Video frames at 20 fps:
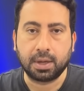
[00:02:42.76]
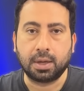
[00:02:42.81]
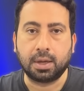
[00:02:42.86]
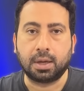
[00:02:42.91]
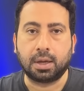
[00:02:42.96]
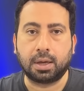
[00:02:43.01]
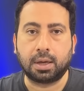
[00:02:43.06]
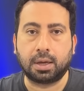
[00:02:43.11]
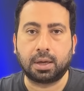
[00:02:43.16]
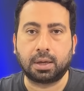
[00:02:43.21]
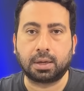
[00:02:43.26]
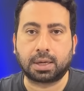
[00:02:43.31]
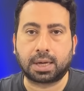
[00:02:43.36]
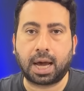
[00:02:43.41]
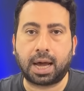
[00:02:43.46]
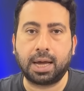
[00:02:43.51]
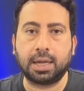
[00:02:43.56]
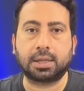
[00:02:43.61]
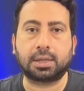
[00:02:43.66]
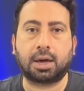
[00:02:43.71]
E,
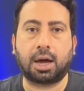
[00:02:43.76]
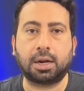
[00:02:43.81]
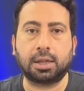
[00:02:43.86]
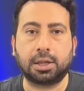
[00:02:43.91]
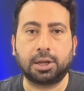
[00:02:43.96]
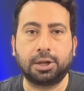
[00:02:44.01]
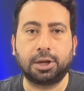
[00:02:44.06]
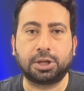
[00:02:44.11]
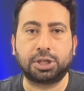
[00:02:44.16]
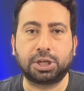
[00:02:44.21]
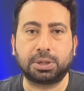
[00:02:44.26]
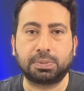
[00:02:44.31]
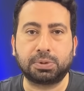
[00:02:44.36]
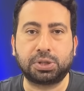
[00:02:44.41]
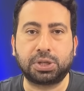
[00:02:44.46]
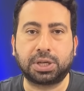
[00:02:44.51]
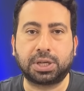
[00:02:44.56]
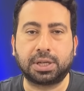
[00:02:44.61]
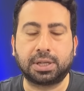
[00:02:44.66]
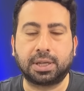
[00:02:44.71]
gayet kartları açık bir
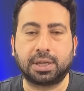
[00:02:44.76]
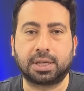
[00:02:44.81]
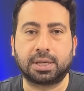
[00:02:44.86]
şekilde